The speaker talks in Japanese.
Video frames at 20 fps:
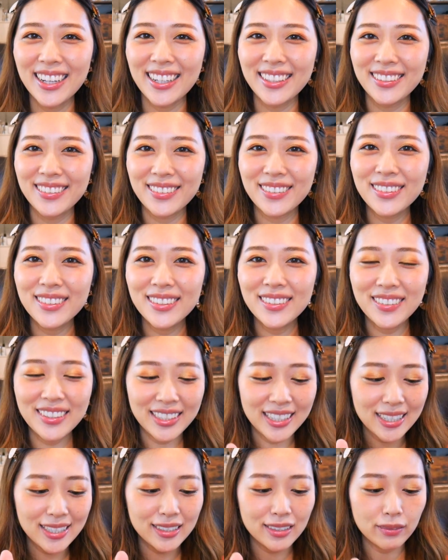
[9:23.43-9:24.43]
あの
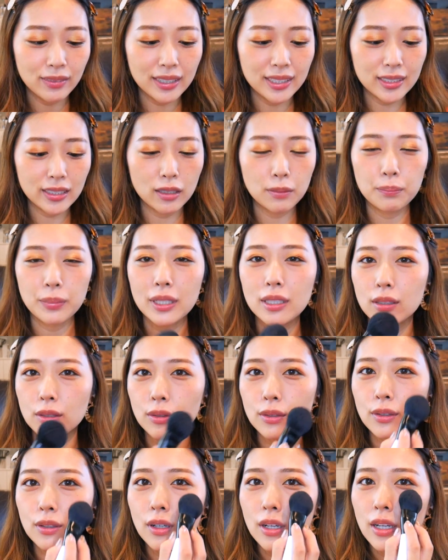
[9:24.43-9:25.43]
コンフィデンスマン JP
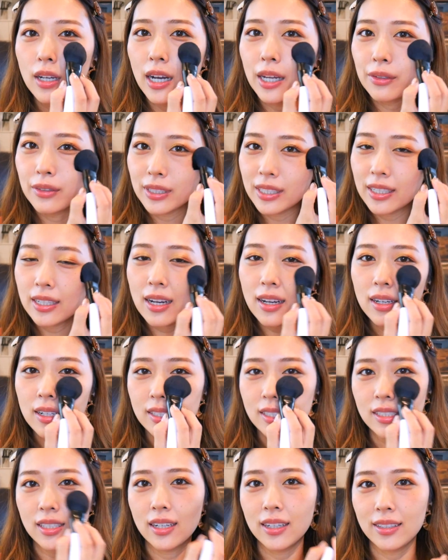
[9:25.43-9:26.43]
のあの五十
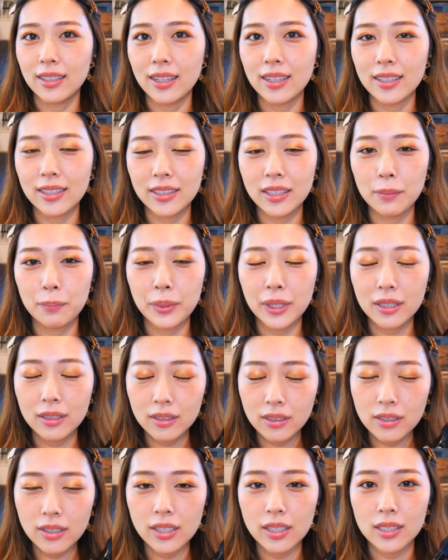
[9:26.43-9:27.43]
嵐がねいてびっ
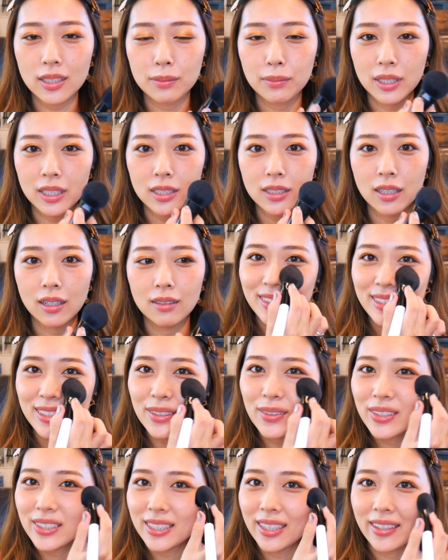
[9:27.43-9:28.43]
くりしました
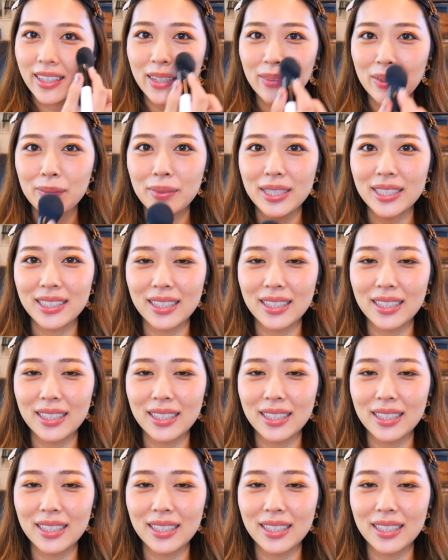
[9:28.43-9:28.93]
すごい叫びまし